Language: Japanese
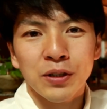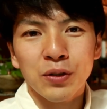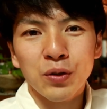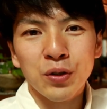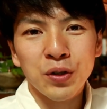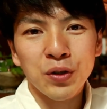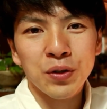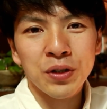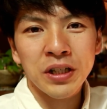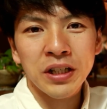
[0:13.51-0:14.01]

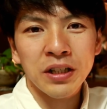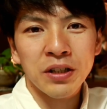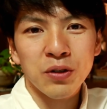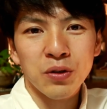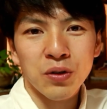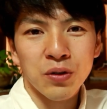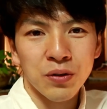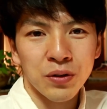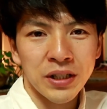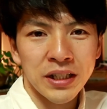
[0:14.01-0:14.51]
東京に
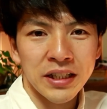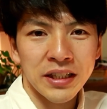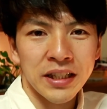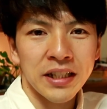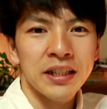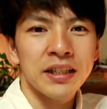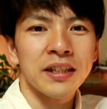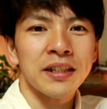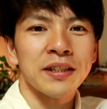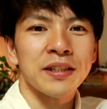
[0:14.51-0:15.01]
旅行に行っ
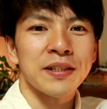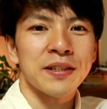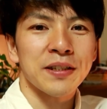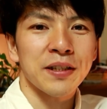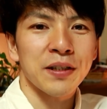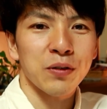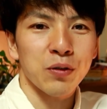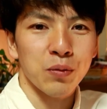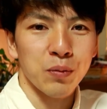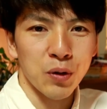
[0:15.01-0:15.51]
てきたんです
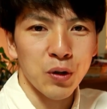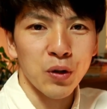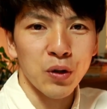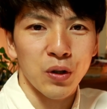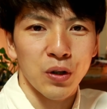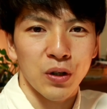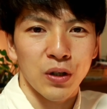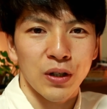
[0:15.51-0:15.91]
けども、